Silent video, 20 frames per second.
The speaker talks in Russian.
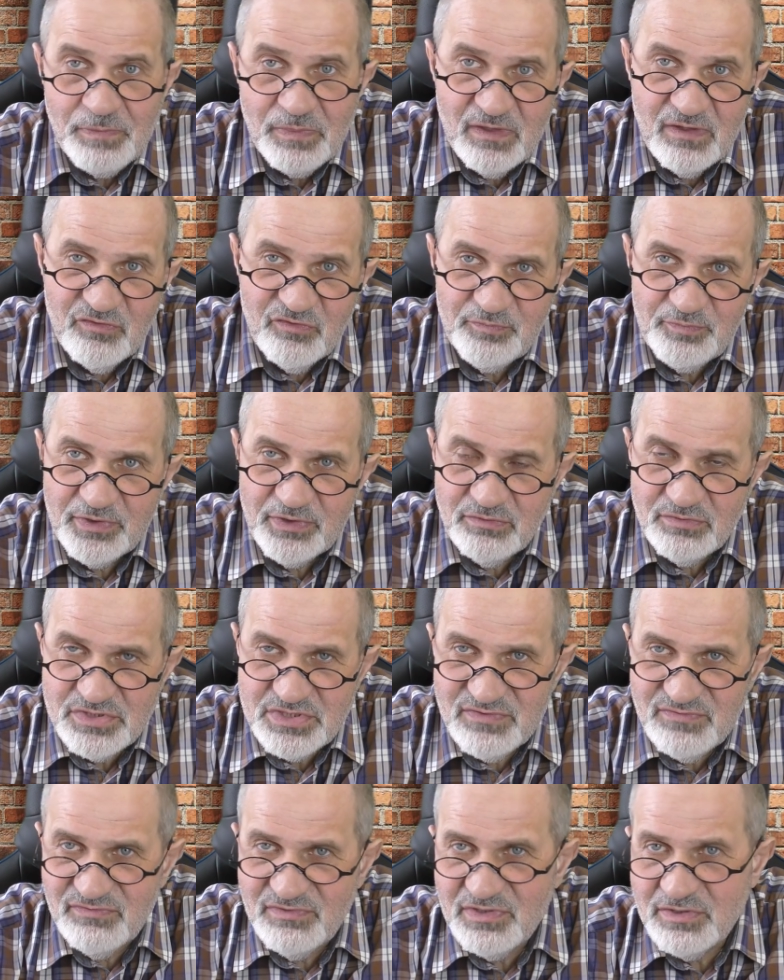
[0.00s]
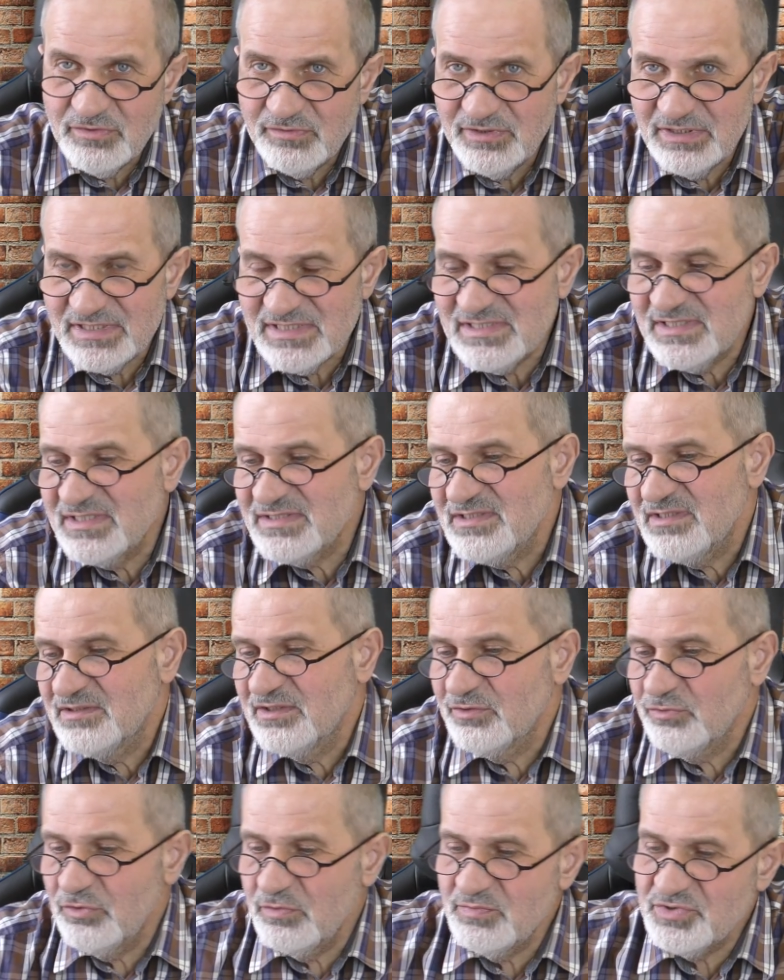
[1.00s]
В предыдущем видео я рассказал
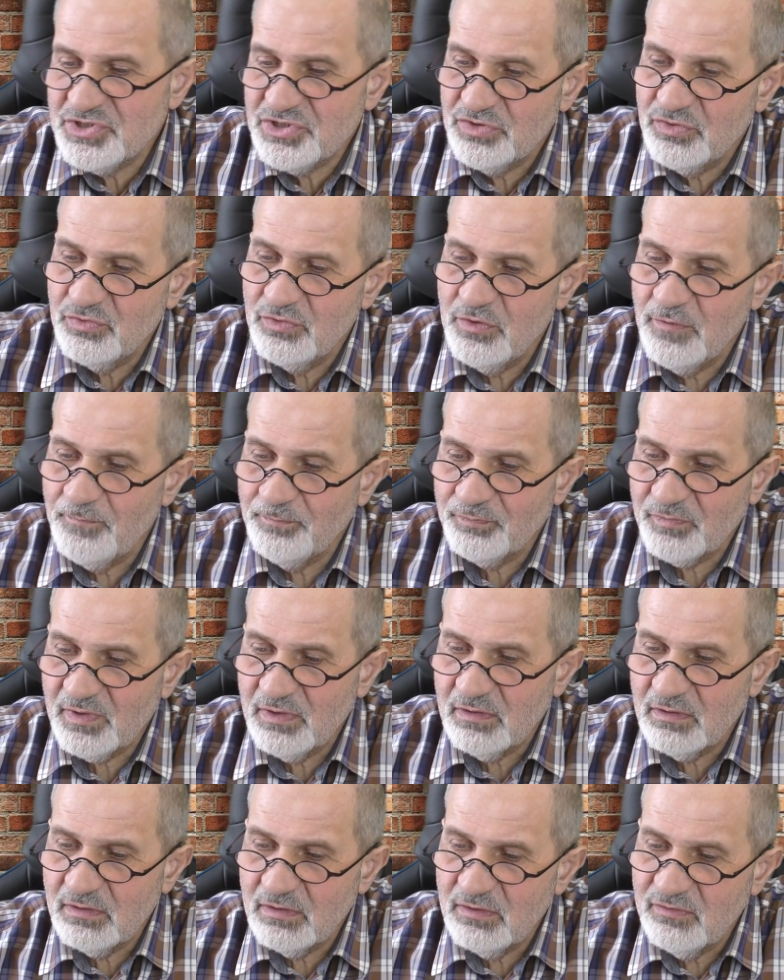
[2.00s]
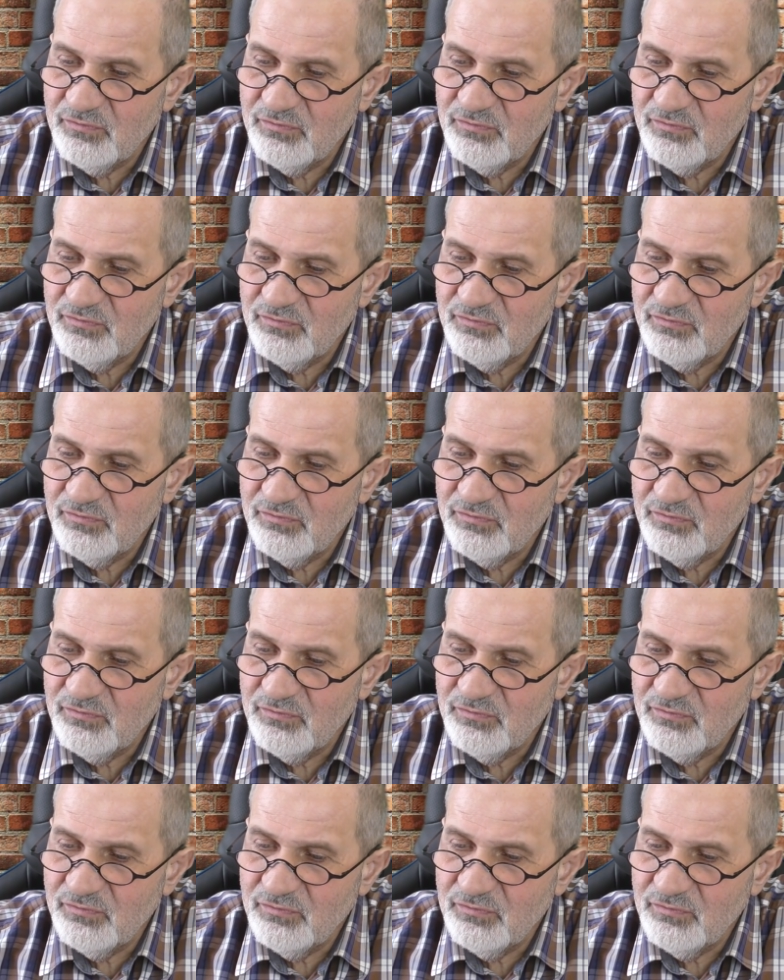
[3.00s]
о том, что э,